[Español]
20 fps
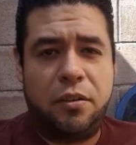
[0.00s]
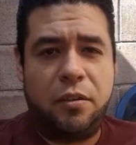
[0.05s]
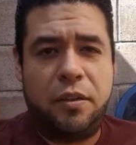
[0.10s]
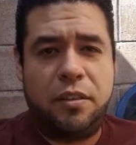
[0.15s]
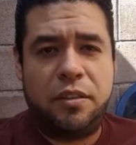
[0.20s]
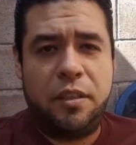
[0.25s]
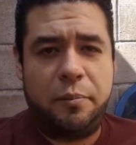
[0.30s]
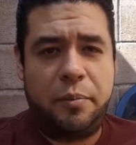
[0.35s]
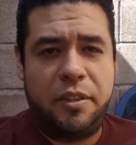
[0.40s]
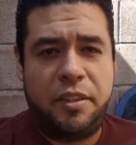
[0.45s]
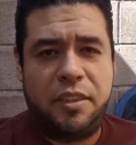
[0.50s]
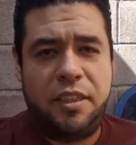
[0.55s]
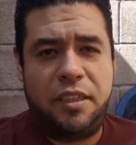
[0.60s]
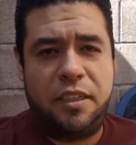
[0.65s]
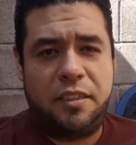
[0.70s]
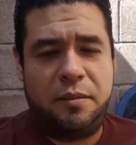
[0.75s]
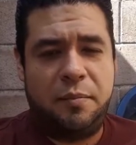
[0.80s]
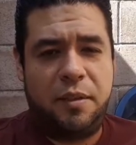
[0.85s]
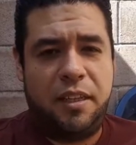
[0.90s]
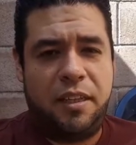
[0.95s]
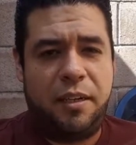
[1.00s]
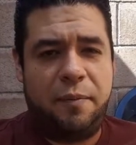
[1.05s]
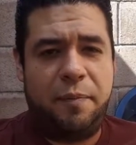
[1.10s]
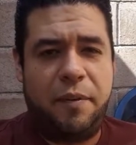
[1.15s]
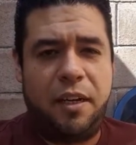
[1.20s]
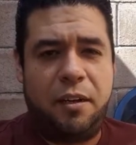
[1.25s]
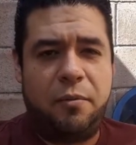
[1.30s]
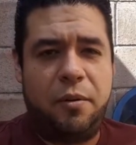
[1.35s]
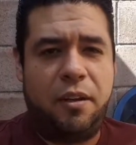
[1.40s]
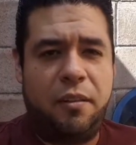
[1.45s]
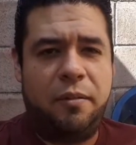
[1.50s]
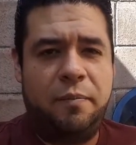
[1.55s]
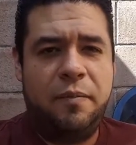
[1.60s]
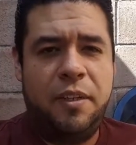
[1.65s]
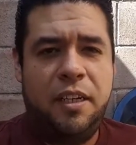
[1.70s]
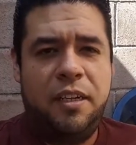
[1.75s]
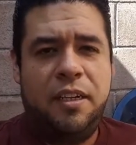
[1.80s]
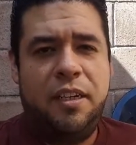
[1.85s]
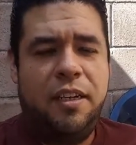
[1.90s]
todo este pinche desmadre, ¿de acuerdo?